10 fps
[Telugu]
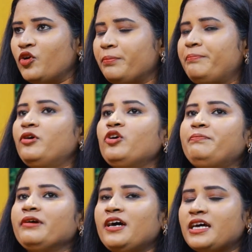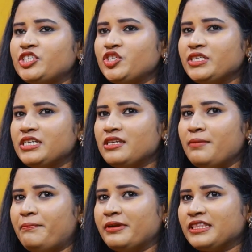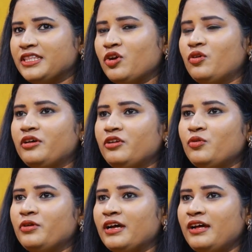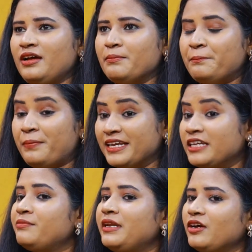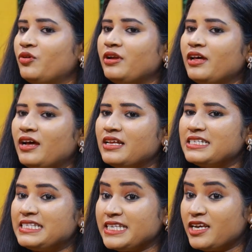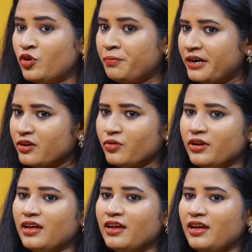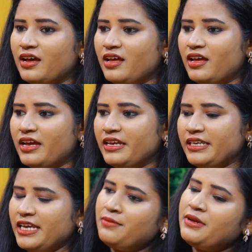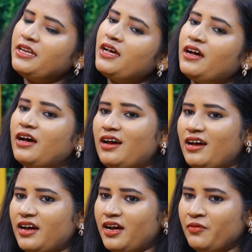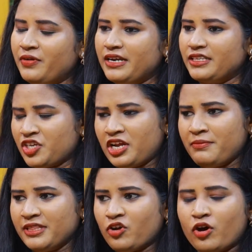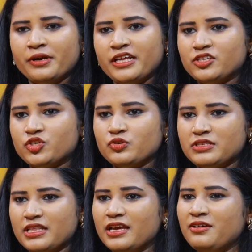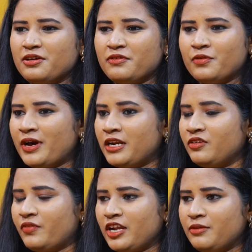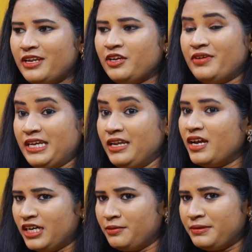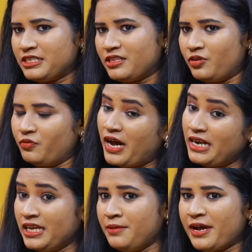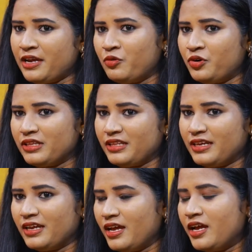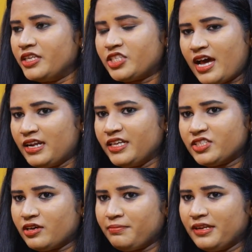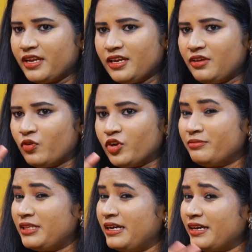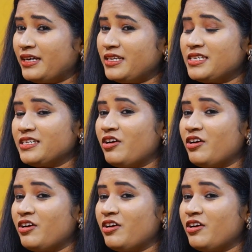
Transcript: గొప్ప గొప్పగా అచీవ్ చేసిన ప్రతి ఒక్కరు కూడా భయం లేకుండా సిగ్గుపడకుండా ఏమైనా అవ్వండి చాలామంది కామెడియన్స్ చూస్తే వాళ్ళు వాళ్ళు మనకి వెకిలిగా కనిపిస్తారు వాళ్ళకి భయం ఉంటుంది చార్లీ చాప్లిన్ అని వన్ ఆఫ్ ది గ్రేటెస్ట్